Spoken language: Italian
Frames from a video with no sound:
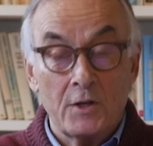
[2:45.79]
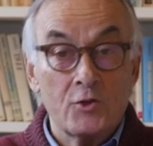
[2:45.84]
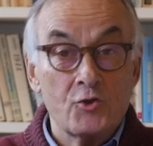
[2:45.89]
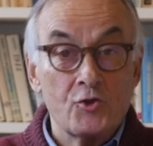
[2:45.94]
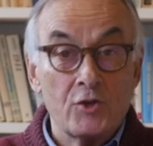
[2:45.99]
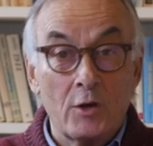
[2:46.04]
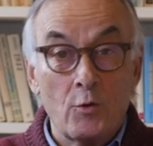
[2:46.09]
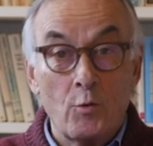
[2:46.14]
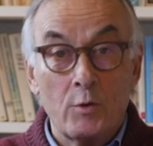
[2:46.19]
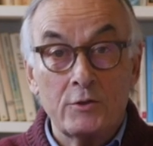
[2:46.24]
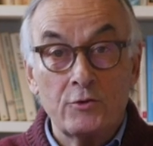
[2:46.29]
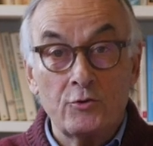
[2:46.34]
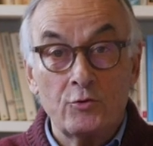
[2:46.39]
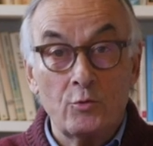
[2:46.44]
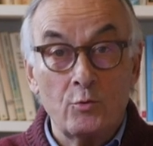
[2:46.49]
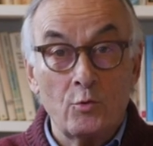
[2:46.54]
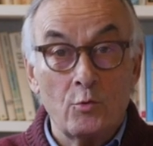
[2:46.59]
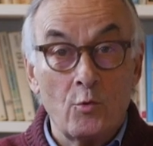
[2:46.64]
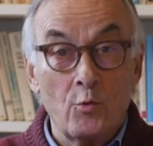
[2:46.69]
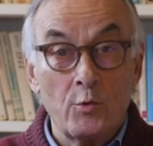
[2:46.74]
C'è
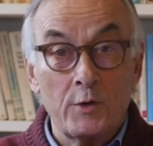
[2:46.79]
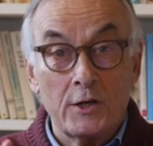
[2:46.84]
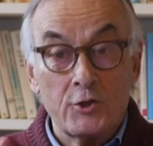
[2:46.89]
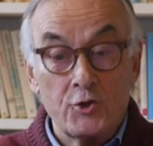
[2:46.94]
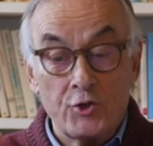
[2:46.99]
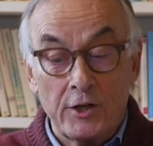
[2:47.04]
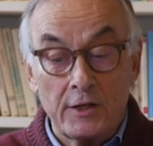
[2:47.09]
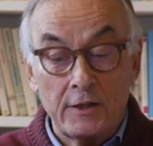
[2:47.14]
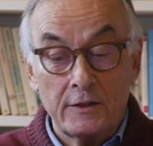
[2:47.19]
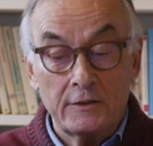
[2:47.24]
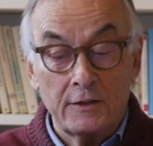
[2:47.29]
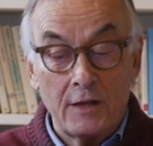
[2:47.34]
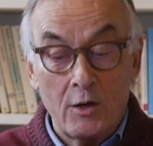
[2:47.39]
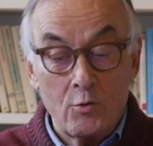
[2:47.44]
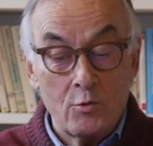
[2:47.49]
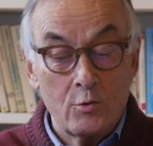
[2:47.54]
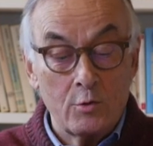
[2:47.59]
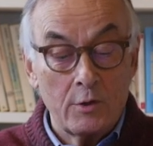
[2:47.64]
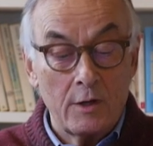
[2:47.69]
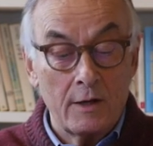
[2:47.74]
quassù una certa
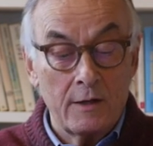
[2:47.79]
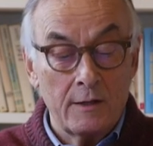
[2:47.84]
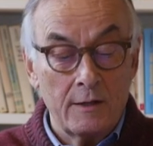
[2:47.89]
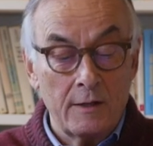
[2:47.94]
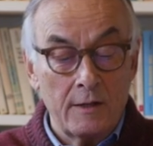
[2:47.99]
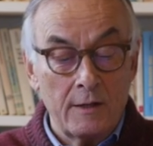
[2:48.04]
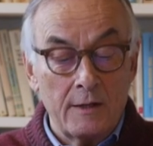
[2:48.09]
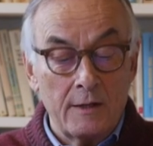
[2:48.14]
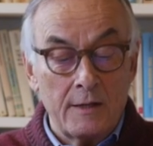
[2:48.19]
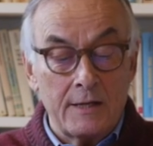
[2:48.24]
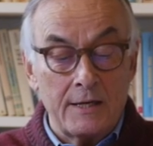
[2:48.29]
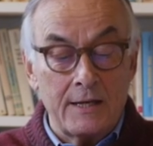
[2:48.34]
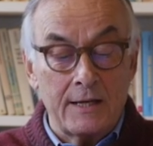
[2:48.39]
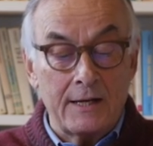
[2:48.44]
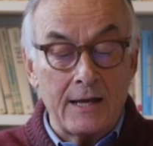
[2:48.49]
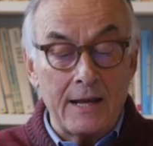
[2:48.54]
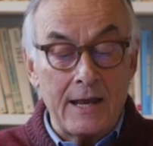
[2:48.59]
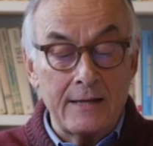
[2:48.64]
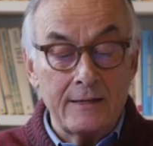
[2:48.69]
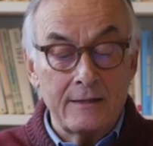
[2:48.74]
ora. I
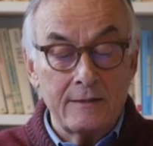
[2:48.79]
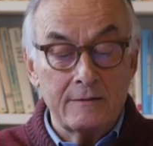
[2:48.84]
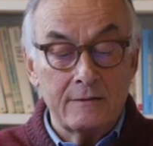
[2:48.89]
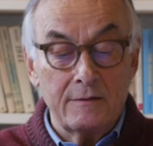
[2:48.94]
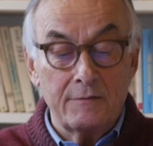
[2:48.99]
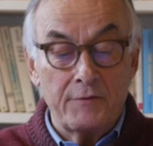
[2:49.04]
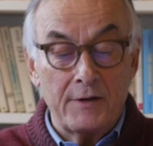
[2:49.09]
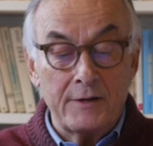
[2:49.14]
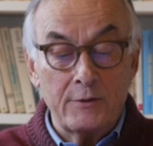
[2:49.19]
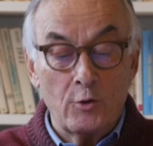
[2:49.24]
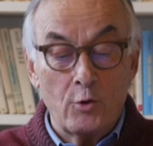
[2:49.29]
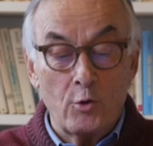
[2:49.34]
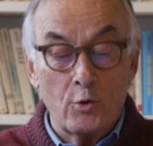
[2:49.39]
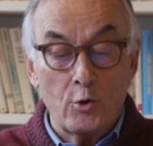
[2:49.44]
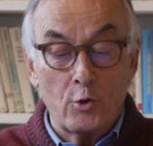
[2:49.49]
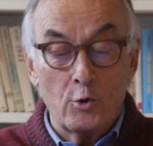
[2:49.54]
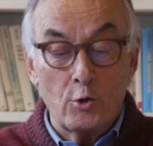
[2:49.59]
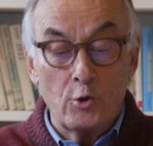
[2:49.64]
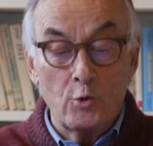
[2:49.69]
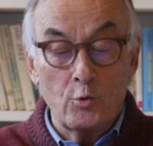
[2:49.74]
calanchi si fanno
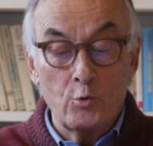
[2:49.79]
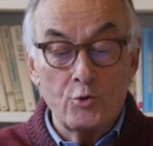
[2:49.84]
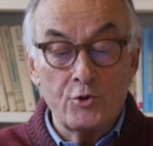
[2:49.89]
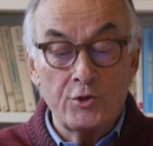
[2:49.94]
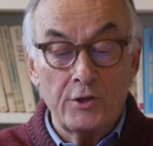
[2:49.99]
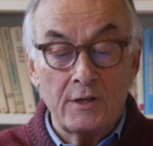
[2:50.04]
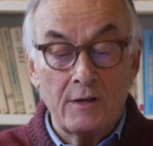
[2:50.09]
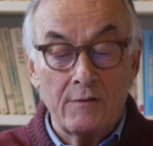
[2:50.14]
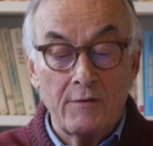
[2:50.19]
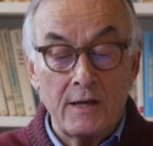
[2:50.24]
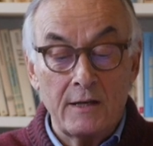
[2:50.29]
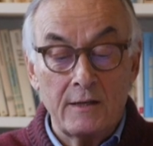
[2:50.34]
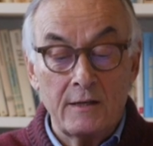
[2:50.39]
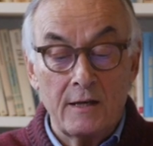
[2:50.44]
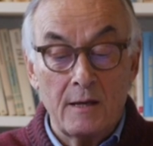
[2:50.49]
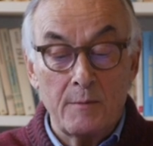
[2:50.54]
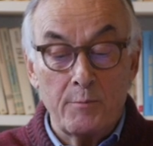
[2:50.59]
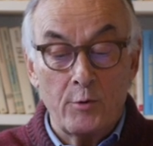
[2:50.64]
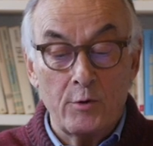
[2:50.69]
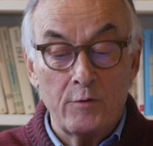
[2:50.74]
color ruggine
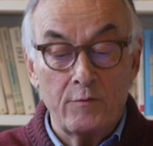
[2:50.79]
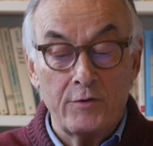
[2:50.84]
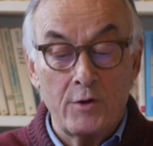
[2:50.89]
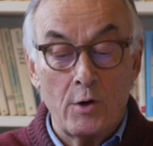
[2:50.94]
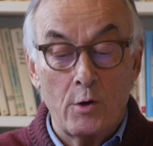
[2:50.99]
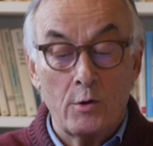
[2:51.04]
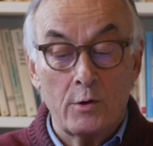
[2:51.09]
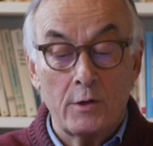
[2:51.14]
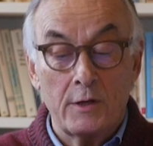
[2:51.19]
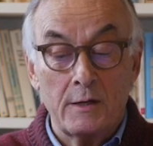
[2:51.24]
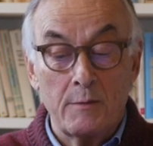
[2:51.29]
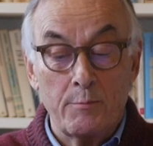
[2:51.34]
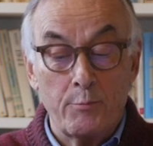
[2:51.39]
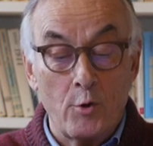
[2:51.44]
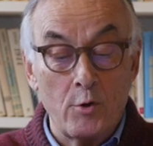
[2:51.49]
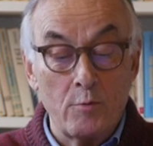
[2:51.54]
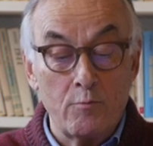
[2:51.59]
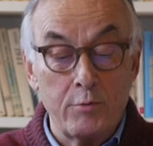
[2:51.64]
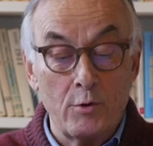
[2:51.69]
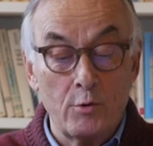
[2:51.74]
vecchia e poi viola e
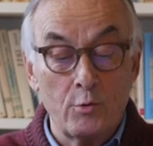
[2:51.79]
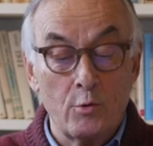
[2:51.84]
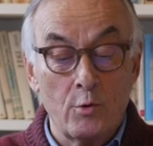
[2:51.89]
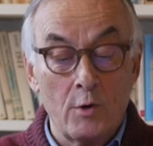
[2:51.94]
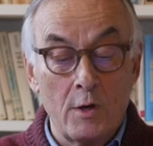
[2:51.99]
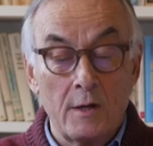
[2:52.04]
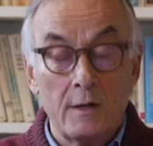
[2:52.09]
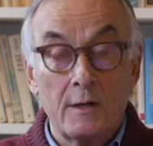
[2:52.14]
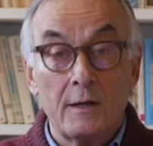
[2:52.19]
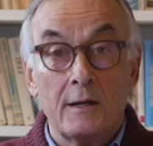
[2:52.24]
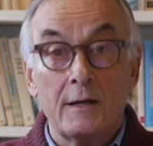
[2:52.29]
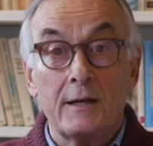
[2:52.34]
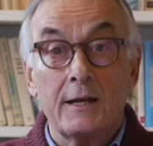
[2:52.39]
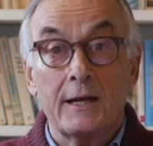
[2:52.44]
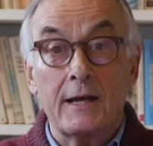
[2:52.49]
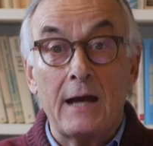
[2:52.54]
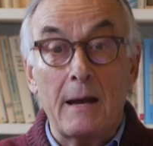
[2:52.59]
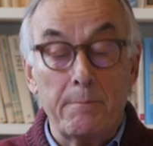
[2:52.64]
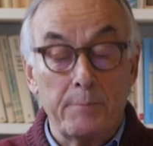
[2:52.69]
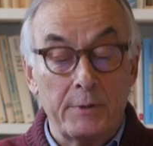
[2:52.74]
poi blu. Le
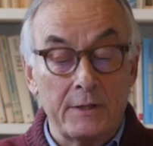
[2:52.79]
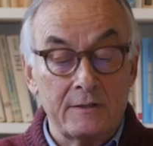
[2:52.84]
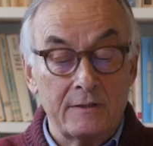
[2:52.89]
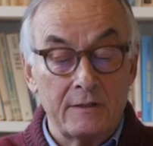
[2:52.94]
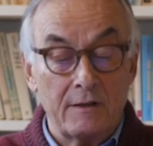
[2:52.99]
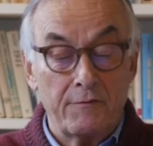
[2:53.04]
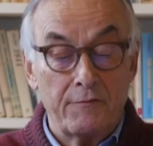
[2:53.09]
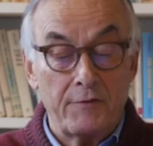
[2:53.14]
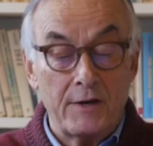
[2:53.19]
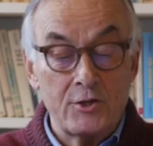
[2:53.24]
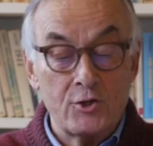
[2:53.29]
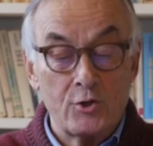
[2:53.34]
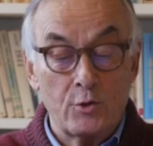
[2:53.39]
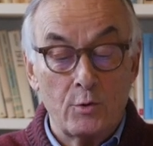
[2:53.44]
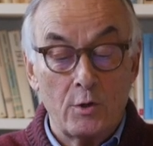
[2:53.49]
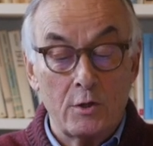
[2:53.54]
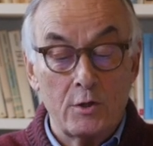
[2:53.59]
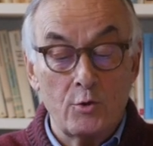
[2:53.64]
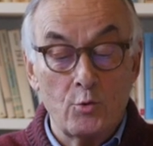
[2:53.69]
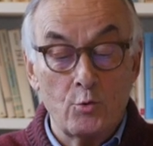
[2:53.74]
capre si
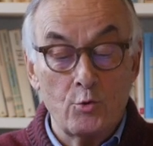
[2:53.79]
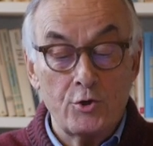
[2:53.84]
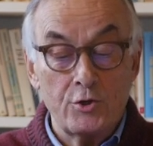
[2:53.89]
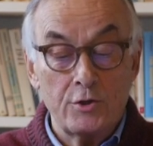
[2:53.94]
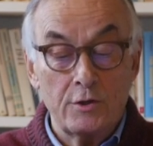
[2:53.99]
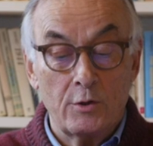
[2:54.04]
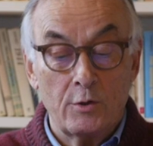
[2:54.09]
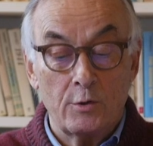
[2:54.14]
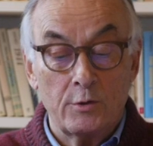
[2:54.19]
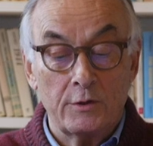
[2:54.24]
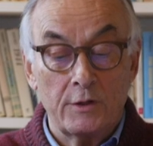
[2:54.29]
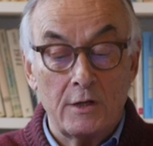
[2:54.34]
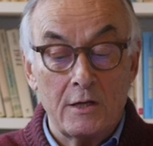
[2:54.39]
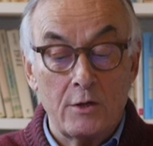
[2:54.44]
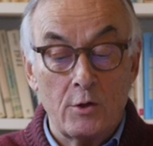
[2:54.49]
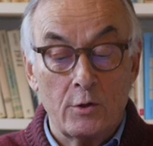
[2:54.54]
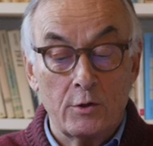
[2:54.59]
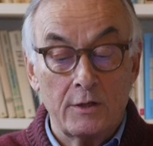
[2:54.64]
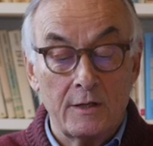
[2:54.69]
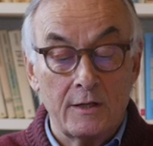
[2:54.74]
affacciano agli usci con
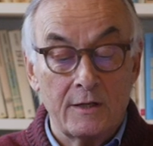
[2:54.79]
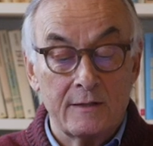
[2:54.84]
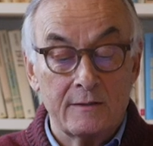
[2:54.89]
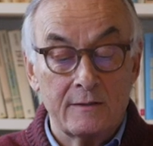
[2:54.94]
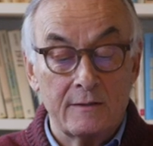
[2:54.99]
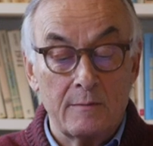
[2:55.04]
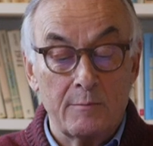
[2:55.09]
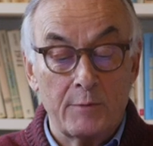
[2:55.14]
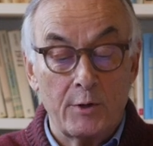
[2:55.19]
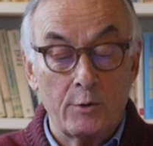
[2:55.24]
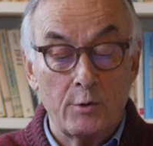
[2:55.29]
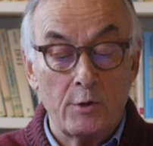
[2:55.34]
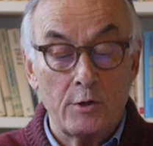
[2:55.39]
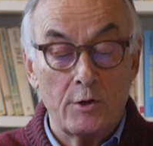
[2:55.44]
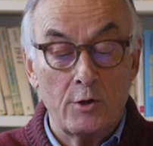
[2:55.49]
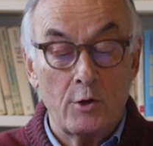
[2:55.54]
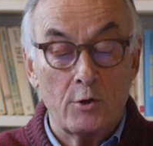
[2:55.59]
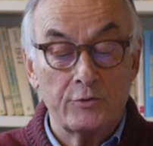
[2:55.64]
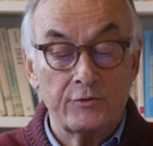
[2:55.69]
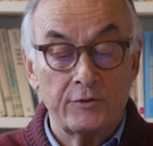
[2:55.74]
degli occhi che sembrano i
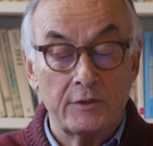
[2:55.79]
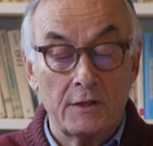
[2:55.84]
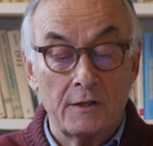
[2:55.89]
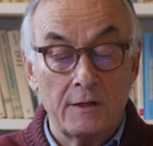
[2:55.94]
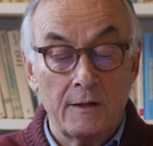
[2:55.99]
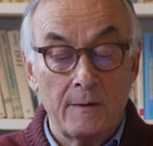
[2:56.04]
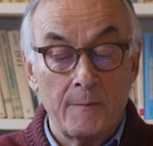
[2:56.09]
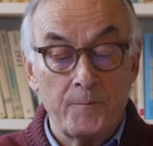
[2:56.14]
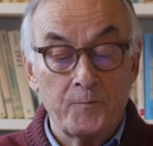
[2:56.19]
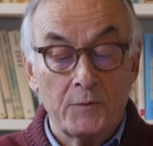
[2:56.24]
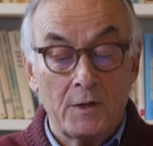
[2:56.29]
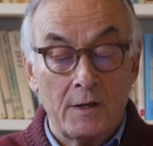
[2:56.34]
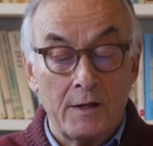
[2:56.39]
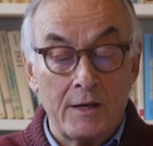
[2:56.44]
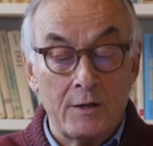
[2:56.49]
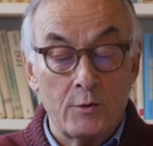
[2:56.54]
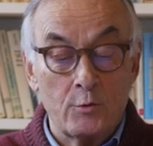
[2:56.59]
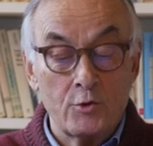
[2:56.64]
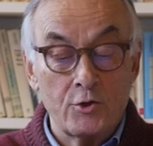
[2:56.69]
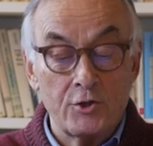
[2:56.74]
nostri.
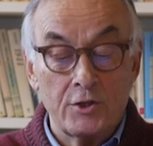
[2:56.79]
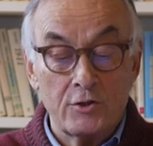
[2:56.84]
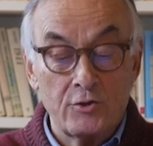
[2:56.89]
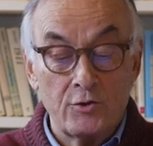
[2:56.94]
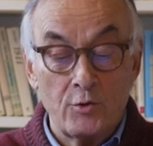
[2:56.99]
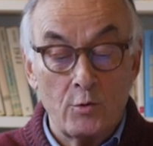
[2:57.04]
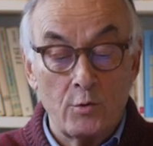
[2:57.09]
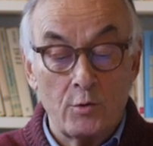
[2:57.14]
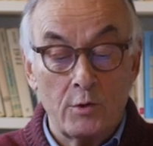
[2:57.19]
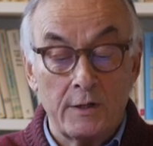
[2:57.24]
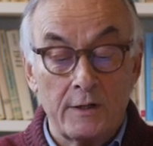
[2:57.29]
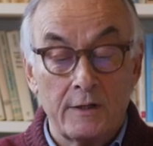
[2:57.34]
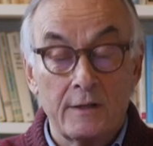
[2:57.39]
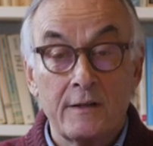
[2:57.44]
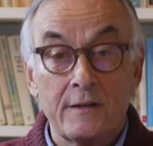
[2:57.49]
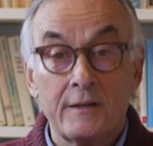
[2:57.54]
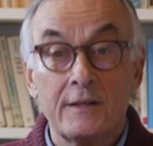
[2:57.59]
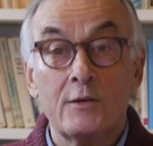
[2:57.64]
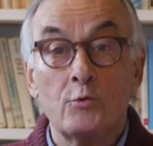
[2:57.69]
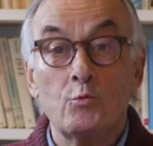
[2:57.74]
E non c'è sole
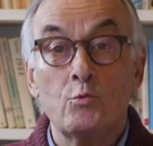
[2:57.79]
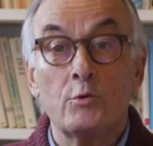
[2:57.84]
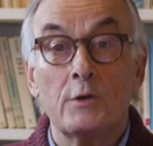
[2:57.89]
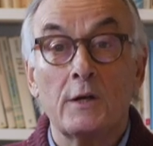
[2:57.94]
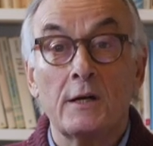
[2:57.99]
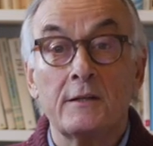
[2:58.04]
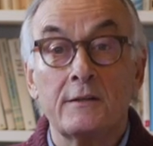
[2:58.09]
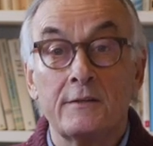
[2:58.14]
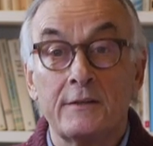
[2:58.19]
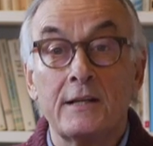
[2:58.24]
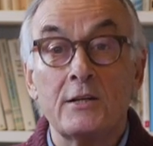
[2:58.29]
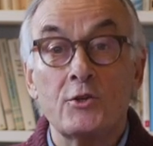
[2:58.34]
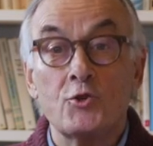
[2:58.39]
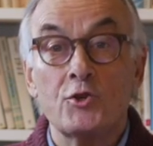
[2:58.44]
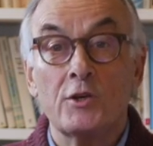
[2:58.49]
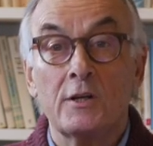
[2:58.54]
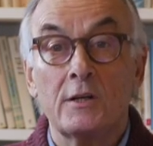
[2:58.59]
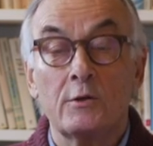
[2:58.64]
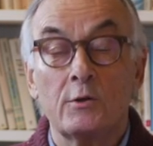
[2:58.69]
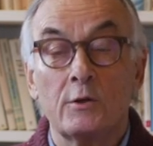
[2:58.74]
né luna nel
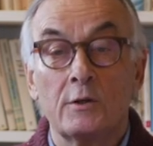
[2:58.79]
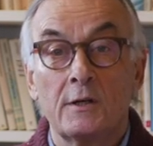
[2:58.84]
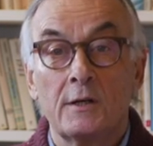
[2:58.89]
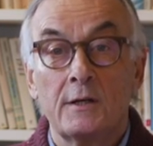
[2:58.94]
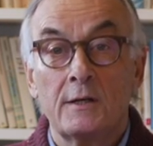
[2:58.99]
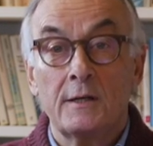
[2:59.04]
cielo.